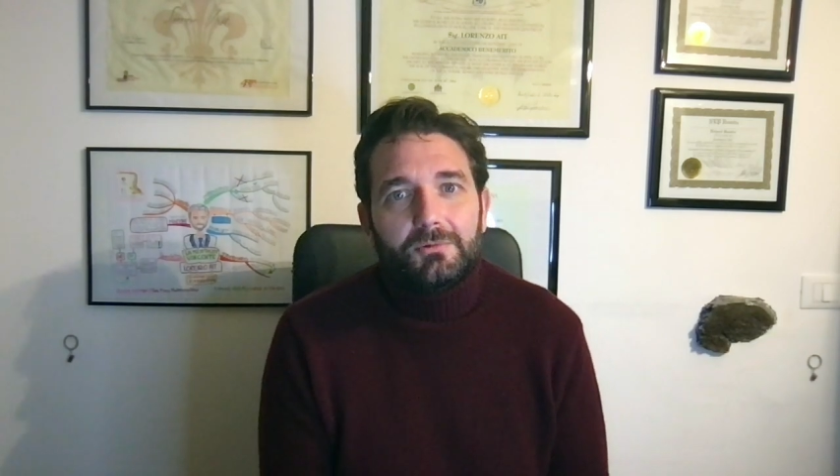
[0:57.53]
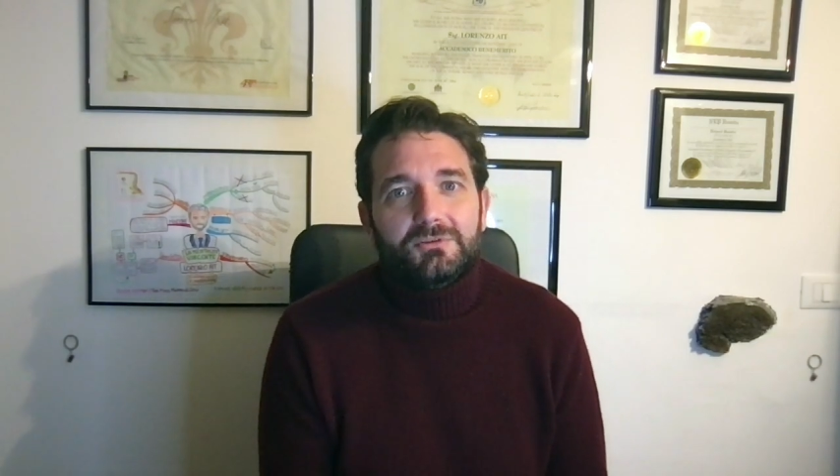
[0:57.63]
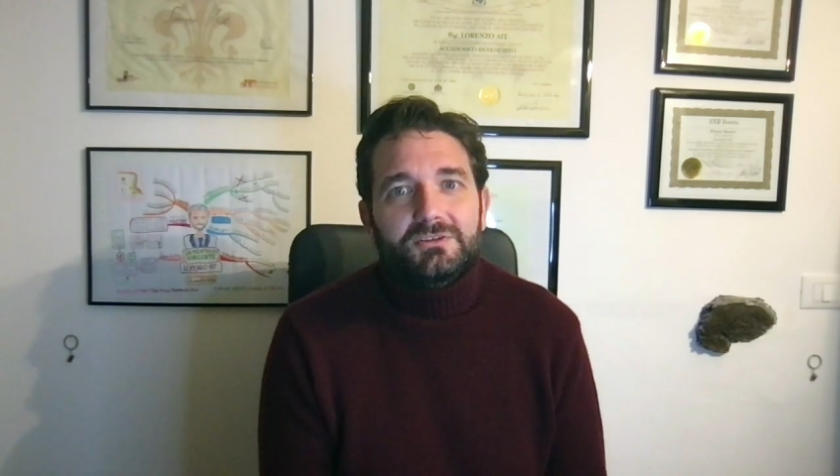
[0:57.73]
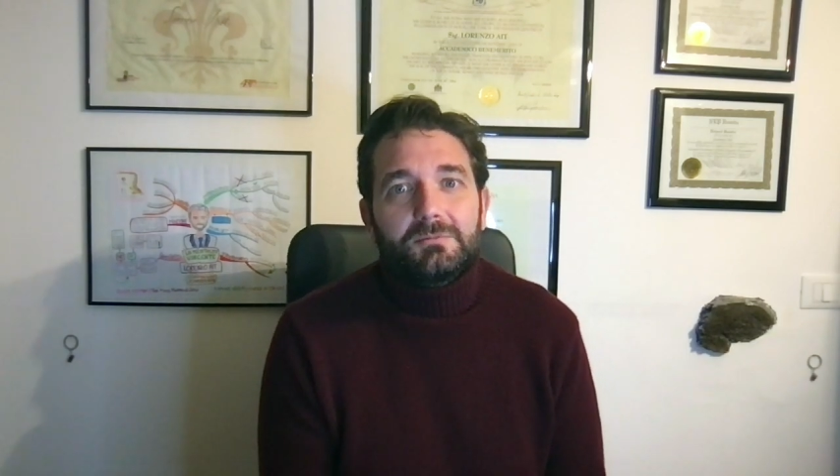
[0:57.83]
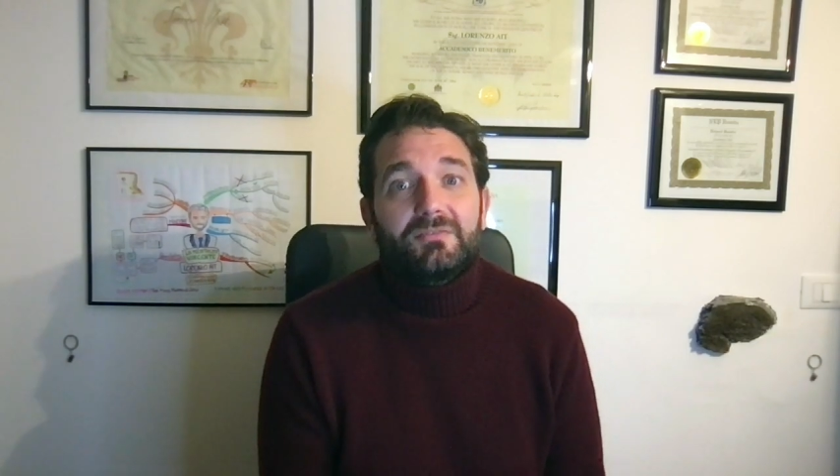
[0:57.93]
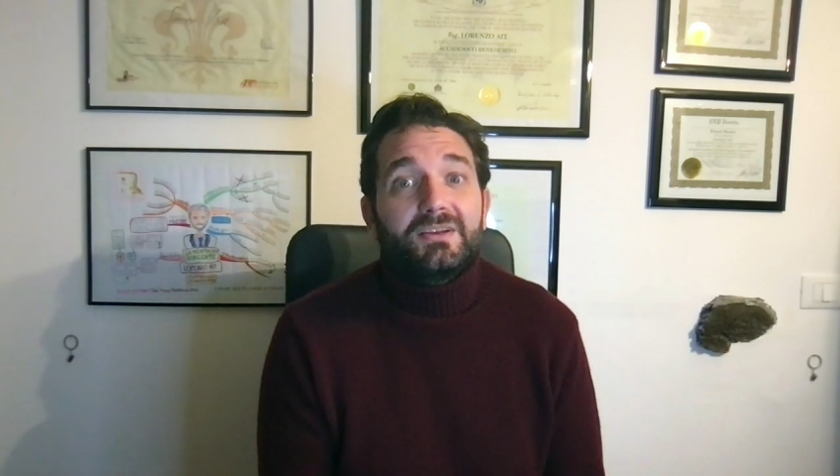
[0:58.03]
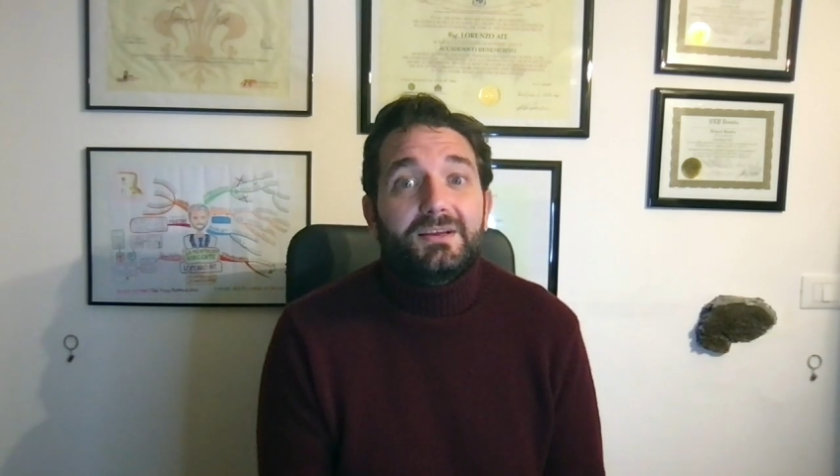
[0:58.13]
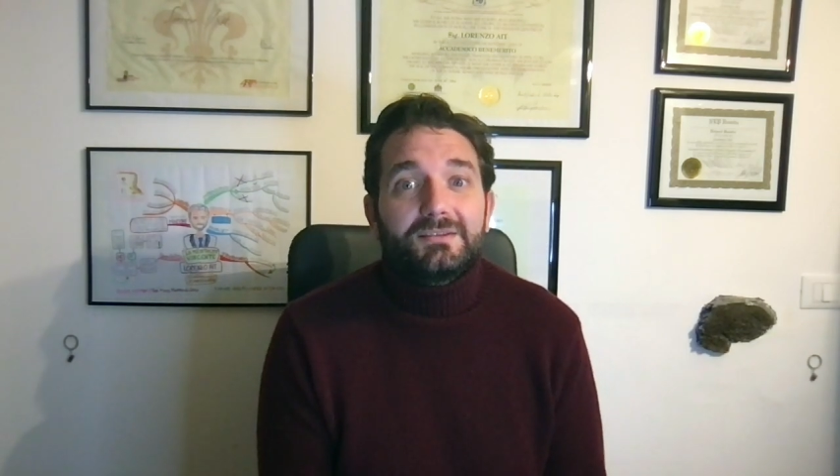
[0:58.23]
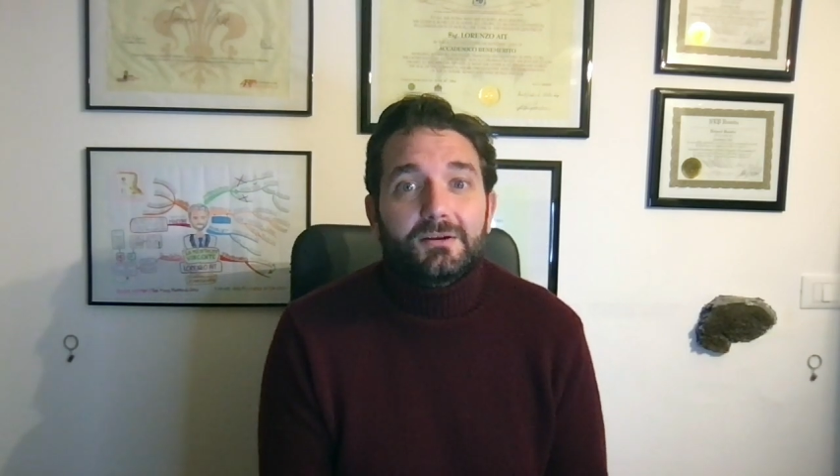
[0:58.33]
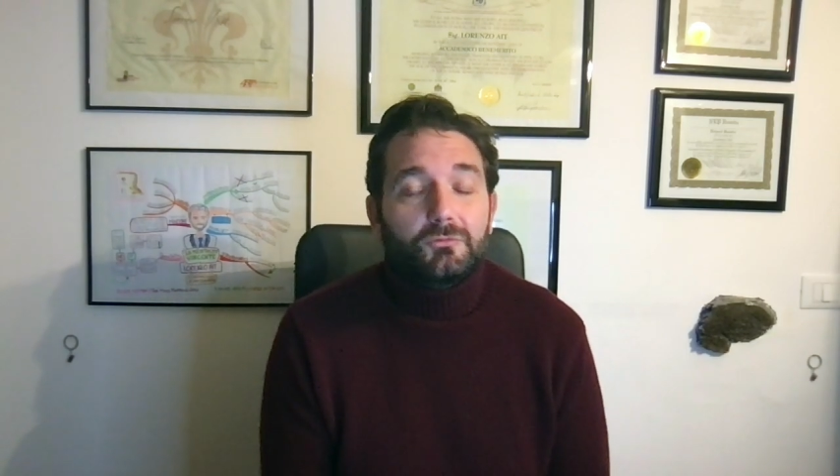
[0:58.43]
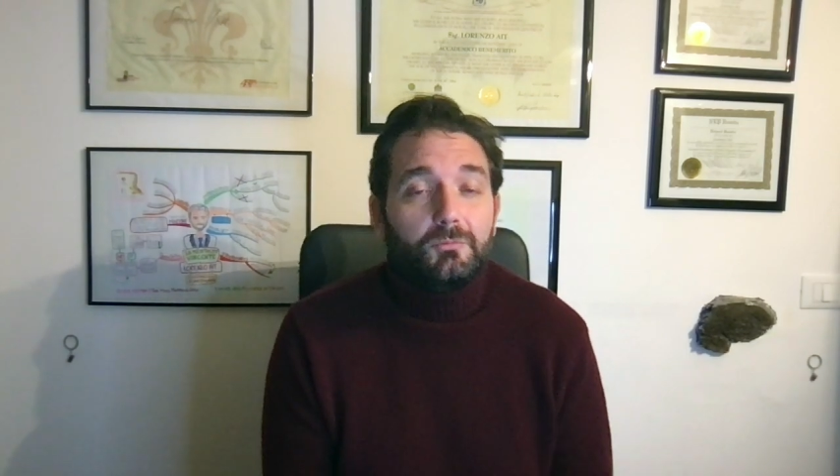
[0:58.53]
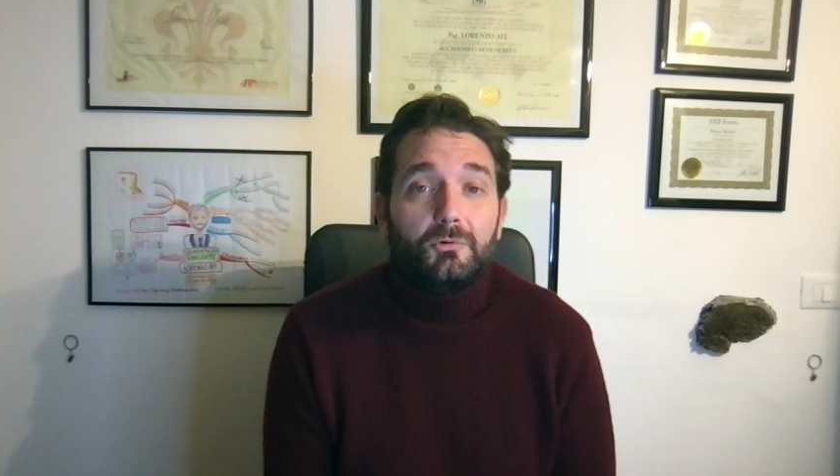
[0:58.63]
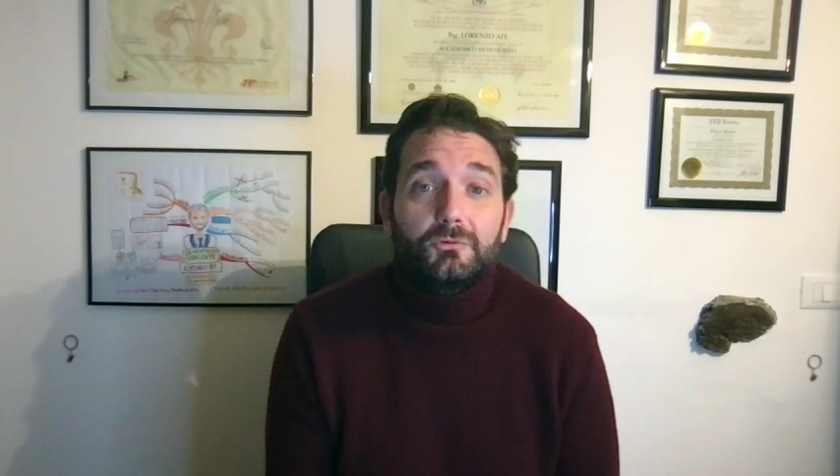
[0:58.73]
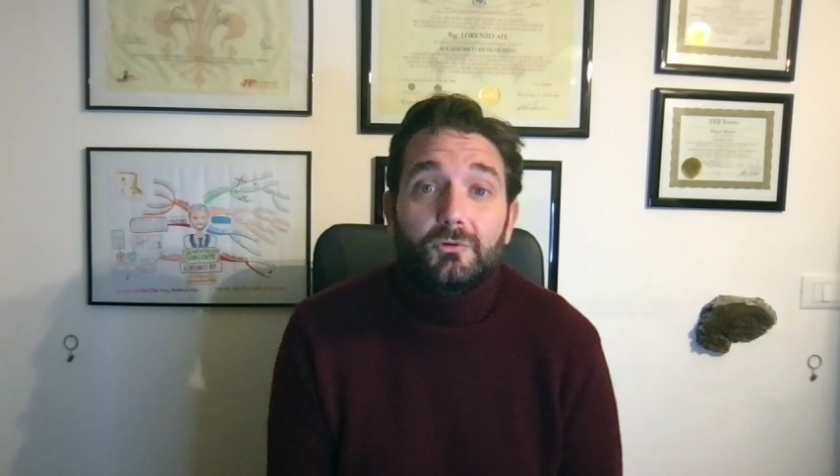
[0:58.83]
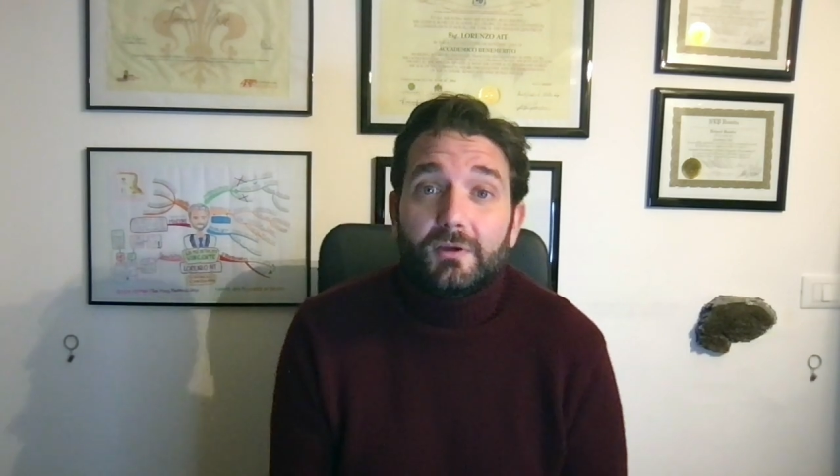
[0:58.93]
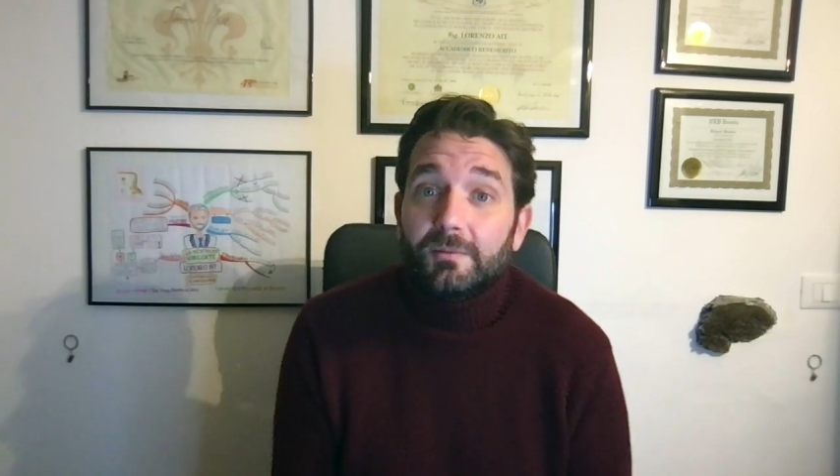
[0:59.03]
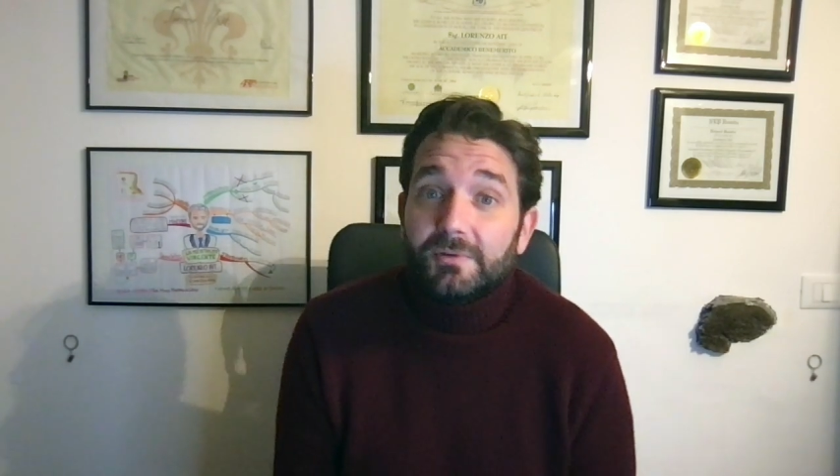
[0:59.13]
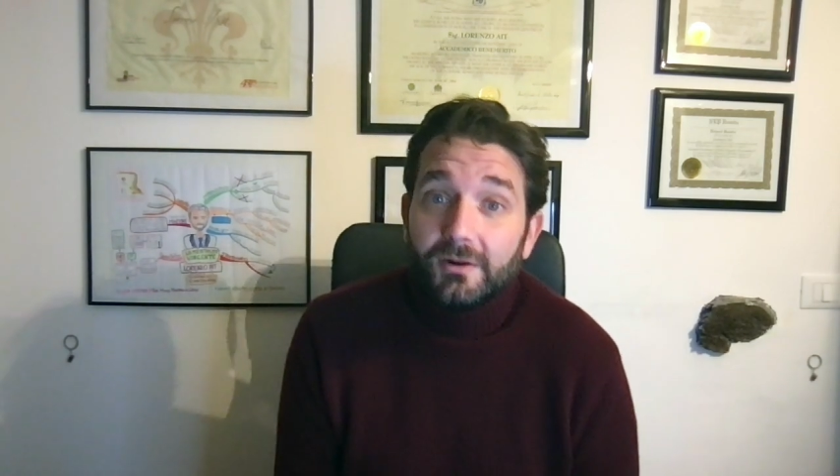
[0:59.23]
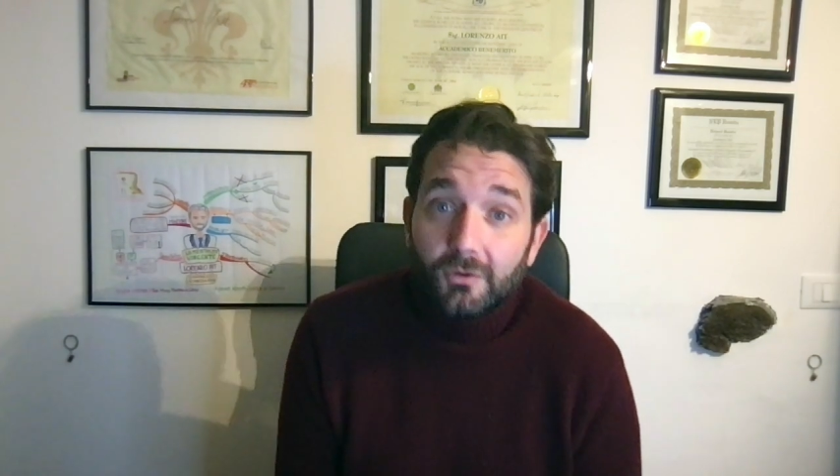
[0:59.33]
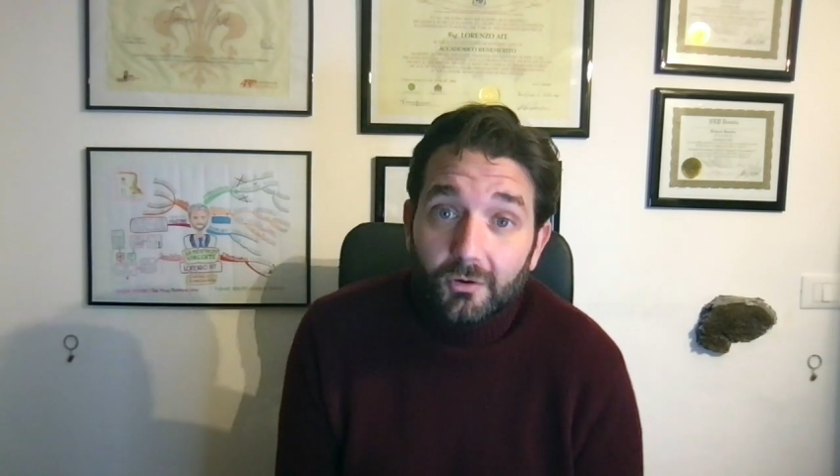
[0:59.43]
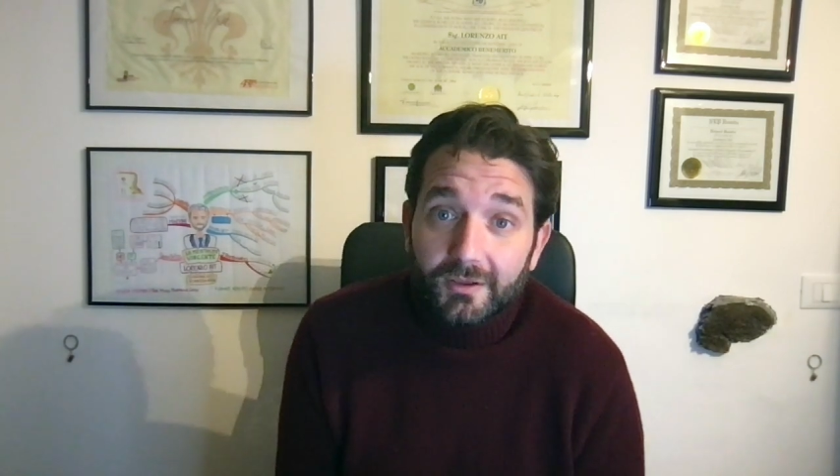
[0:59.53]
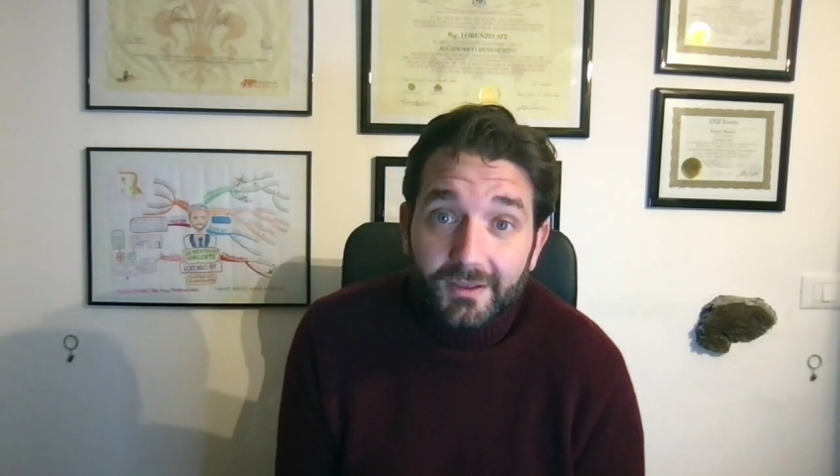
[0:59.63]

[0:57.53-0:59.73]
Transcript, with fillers: prossima finestra sul mondo che aprirò,